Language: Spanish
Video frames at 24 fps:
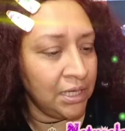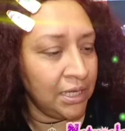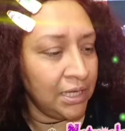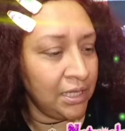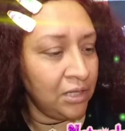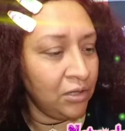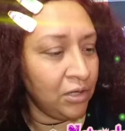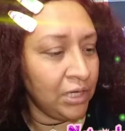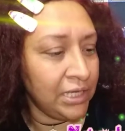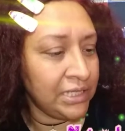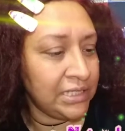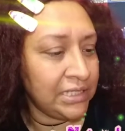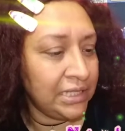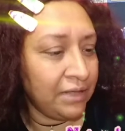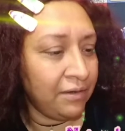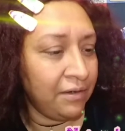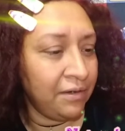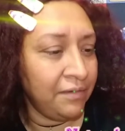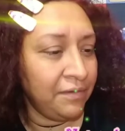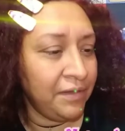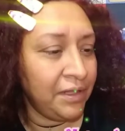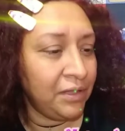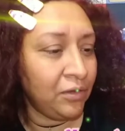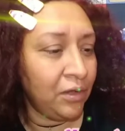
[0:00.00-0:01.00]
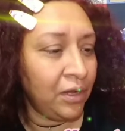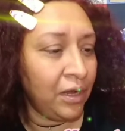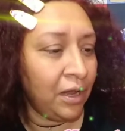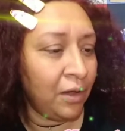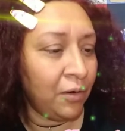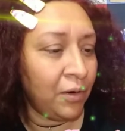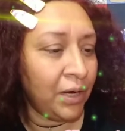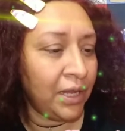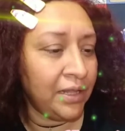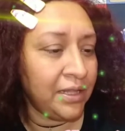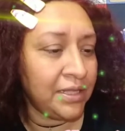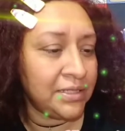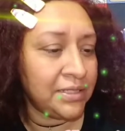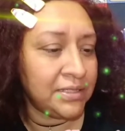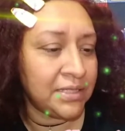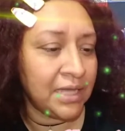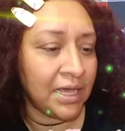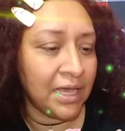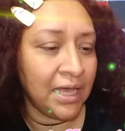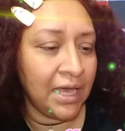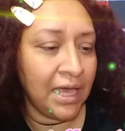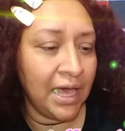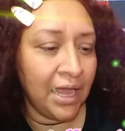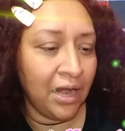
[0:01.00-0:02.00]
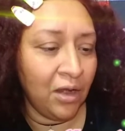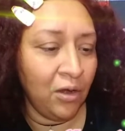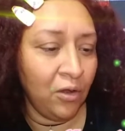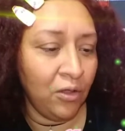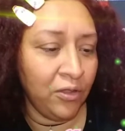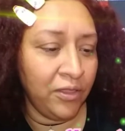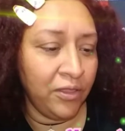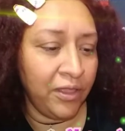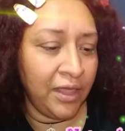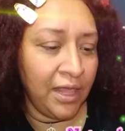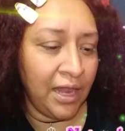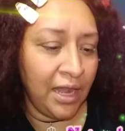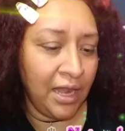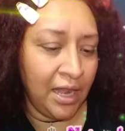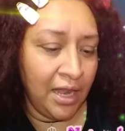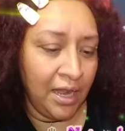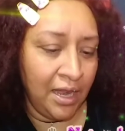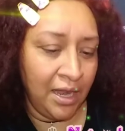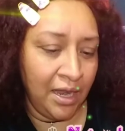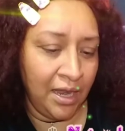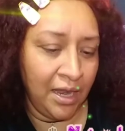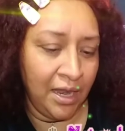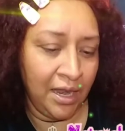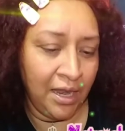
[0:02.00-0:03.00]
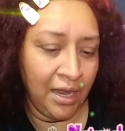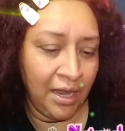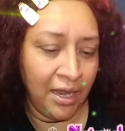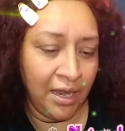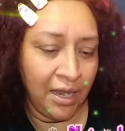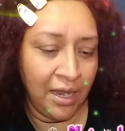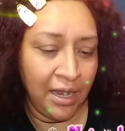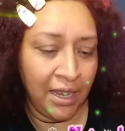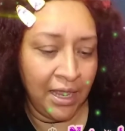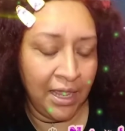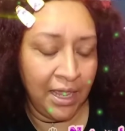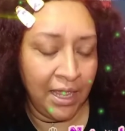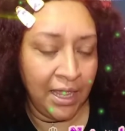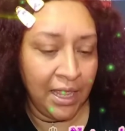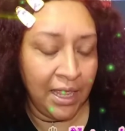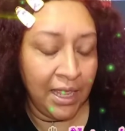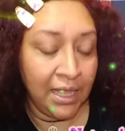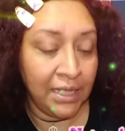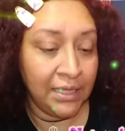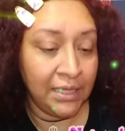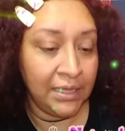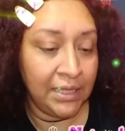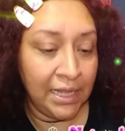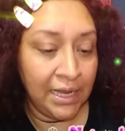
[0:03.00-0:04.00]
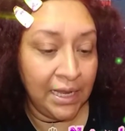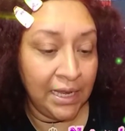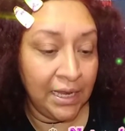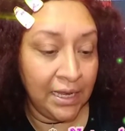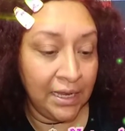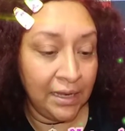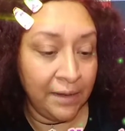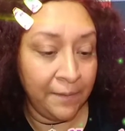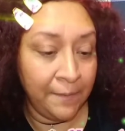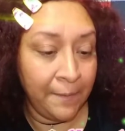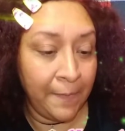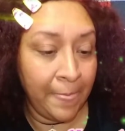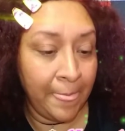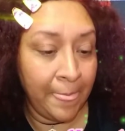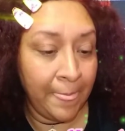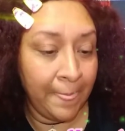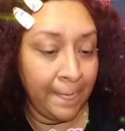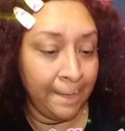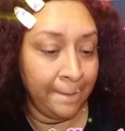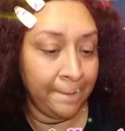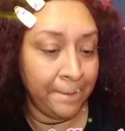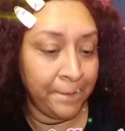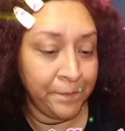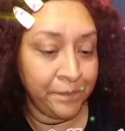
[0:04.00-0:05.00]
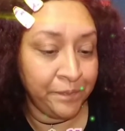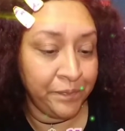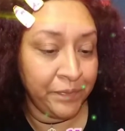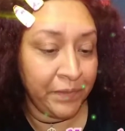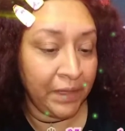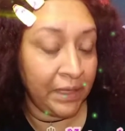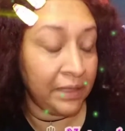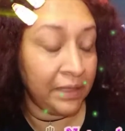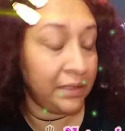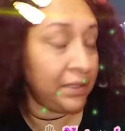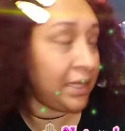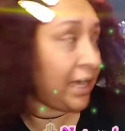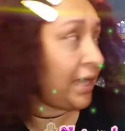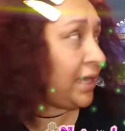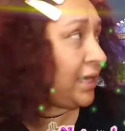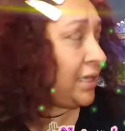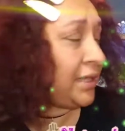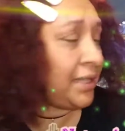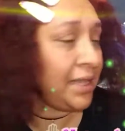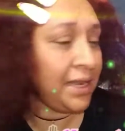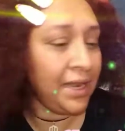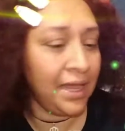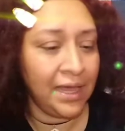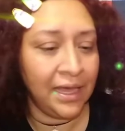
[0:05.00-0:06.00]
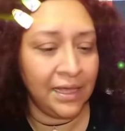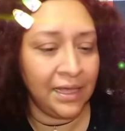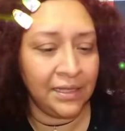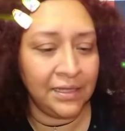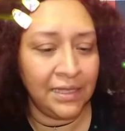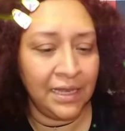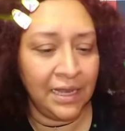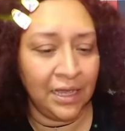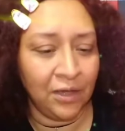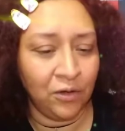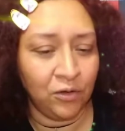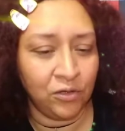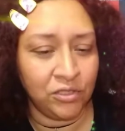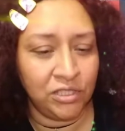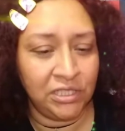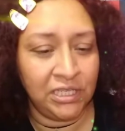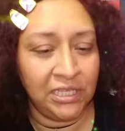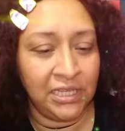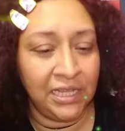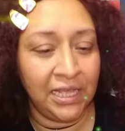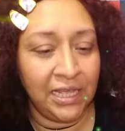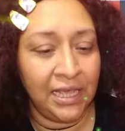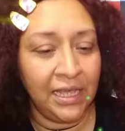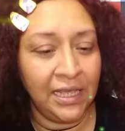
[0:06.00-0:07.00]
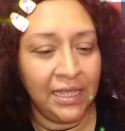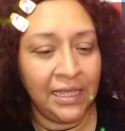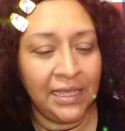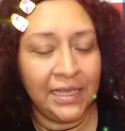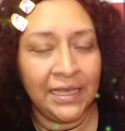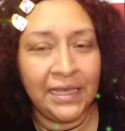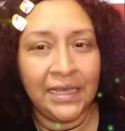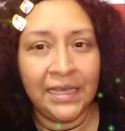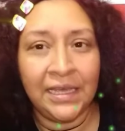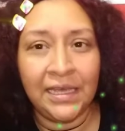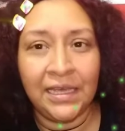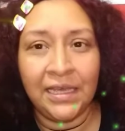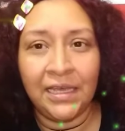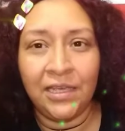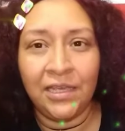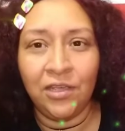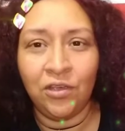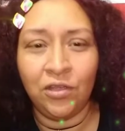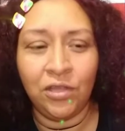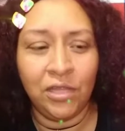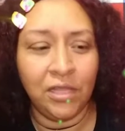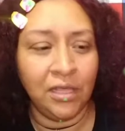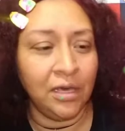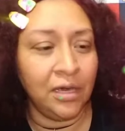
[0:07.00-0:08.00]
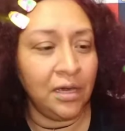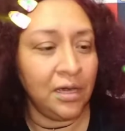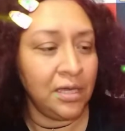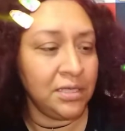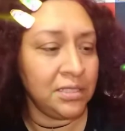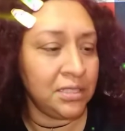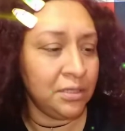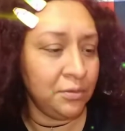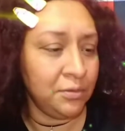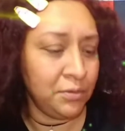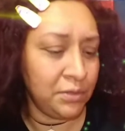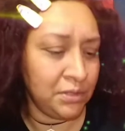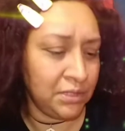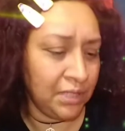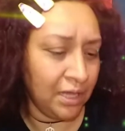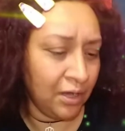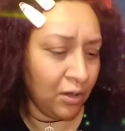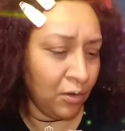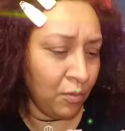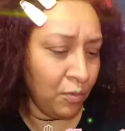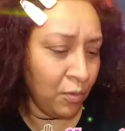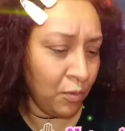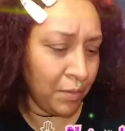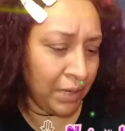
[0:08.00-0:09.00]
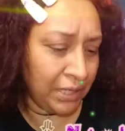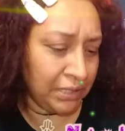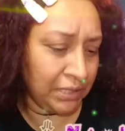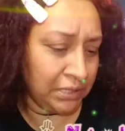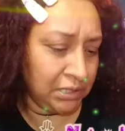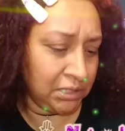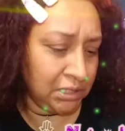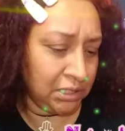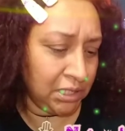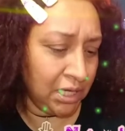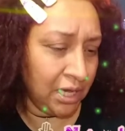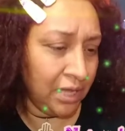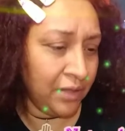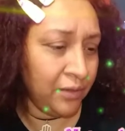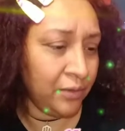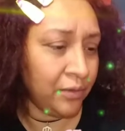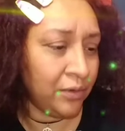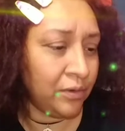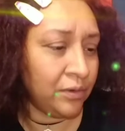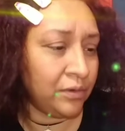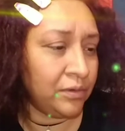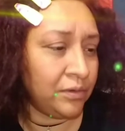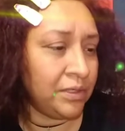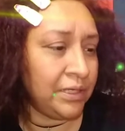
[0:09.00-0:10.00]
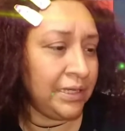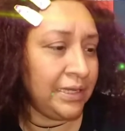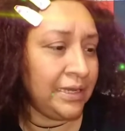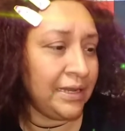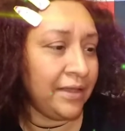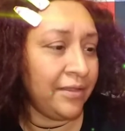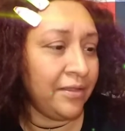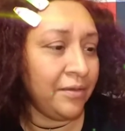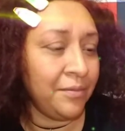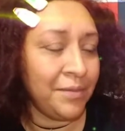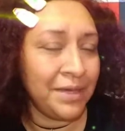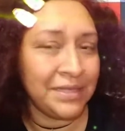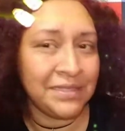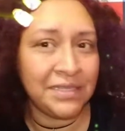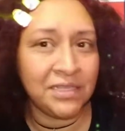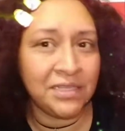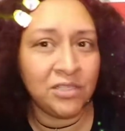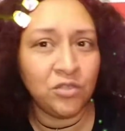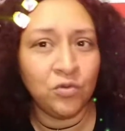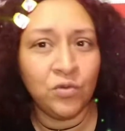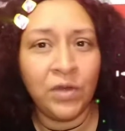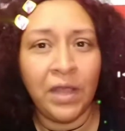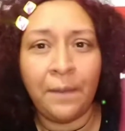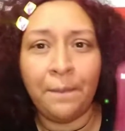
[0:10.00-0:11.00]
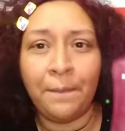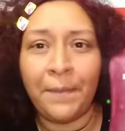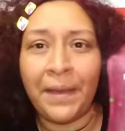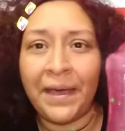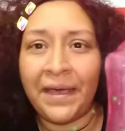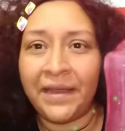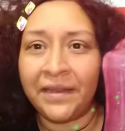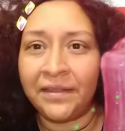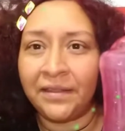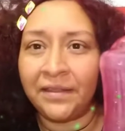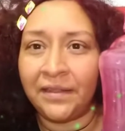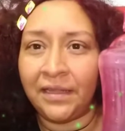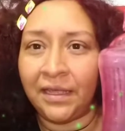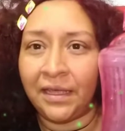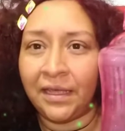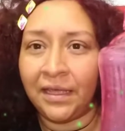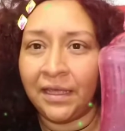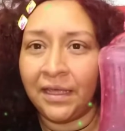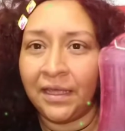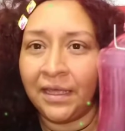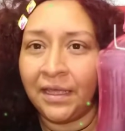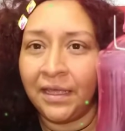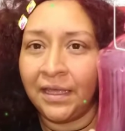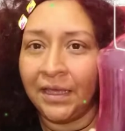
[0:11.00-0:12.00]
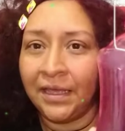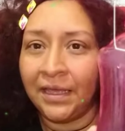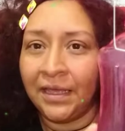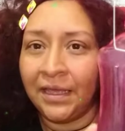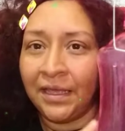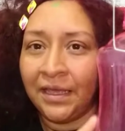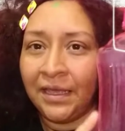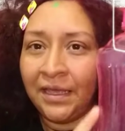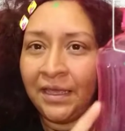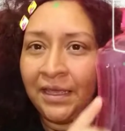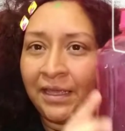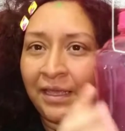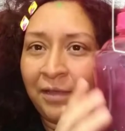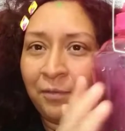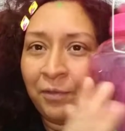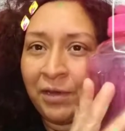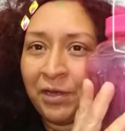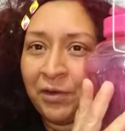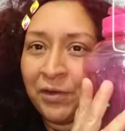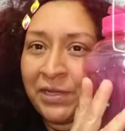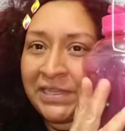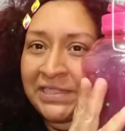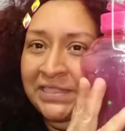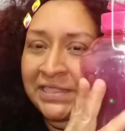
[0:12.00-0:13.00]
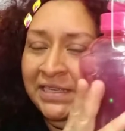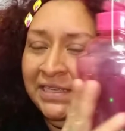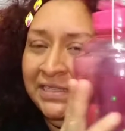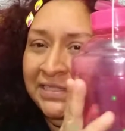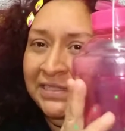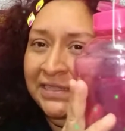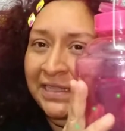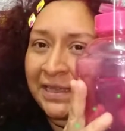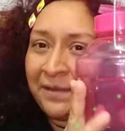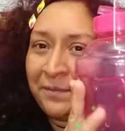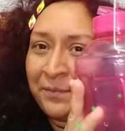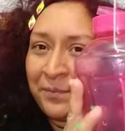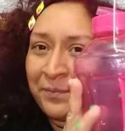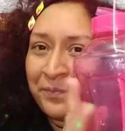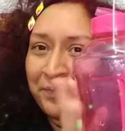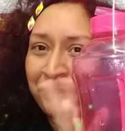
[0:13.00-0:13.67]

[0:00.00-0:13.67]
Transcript: Es lo que estaba viendo a la hora de sacarlo del, del, de ahí de la, de la cocina. Yo dije, ay, se me está como manchado. Y nada más es una parte. Y bueno, es este.